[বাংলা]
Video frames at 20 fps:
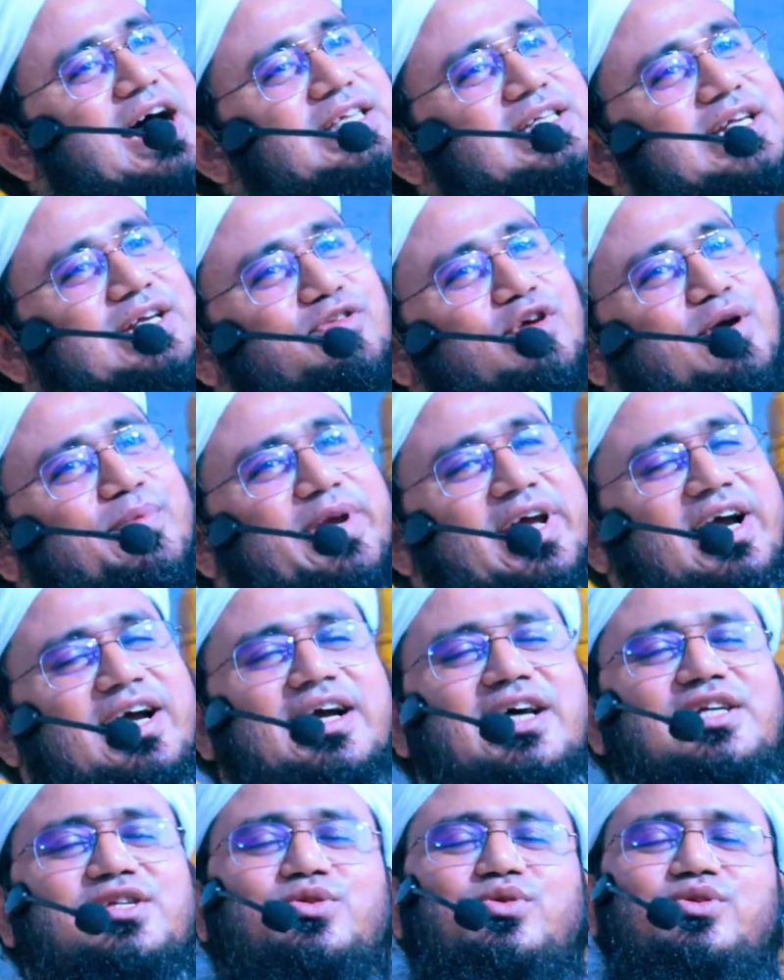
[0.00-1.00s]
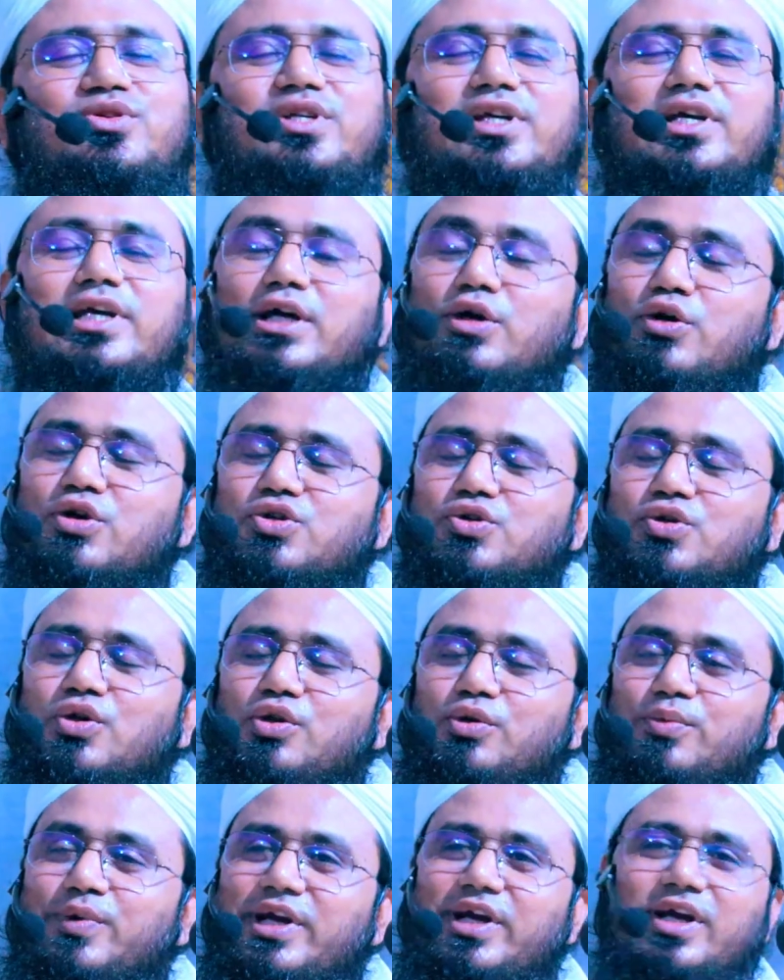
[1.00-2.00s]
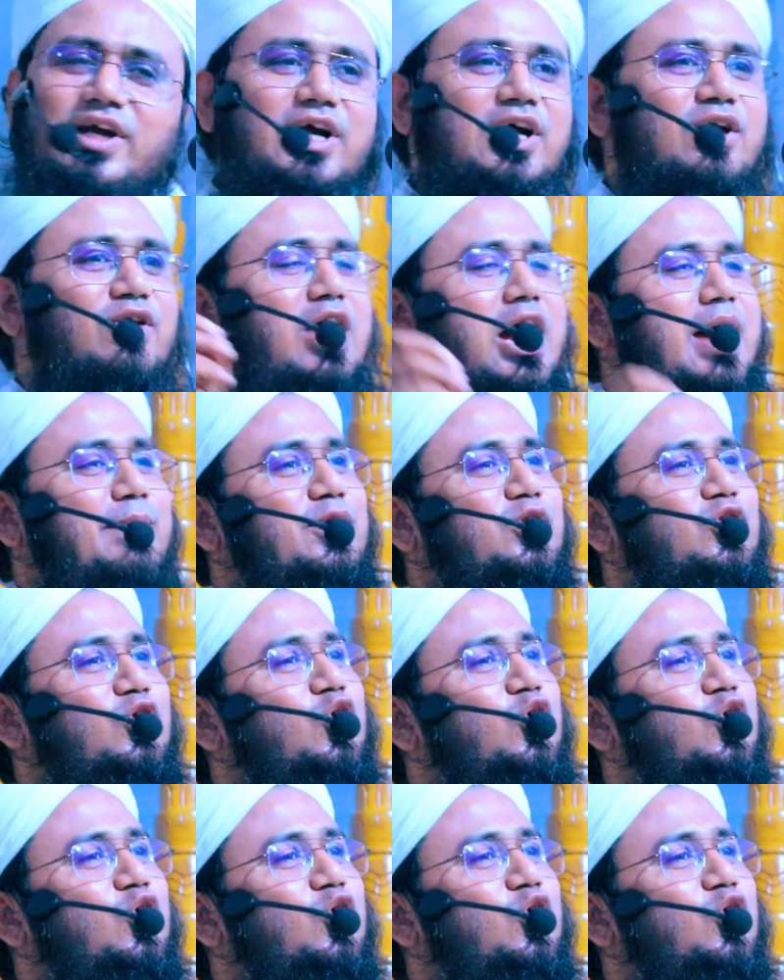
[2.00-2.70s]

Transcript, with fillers: আজকে তো আমি এক কাজ করছি কি করছো তুমি আমি